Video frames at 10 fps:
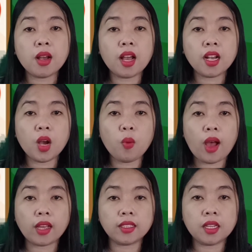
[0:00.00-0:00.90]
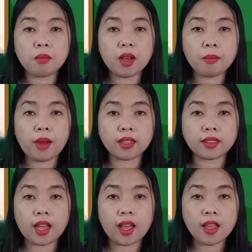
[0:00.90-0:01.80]
ng mga gawain ng mga
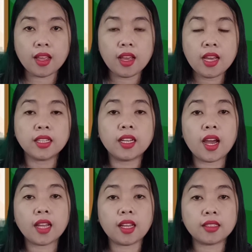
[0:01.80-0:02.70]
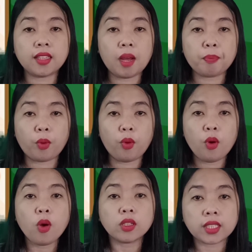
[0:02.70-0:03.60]
bata na nakatakda
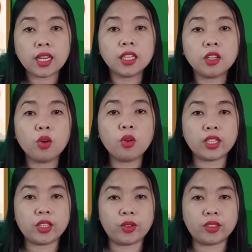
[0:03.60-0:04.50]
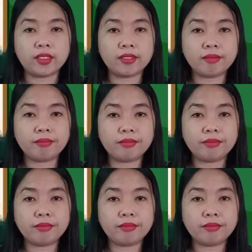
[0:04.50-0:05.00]
po sa linggong iyon.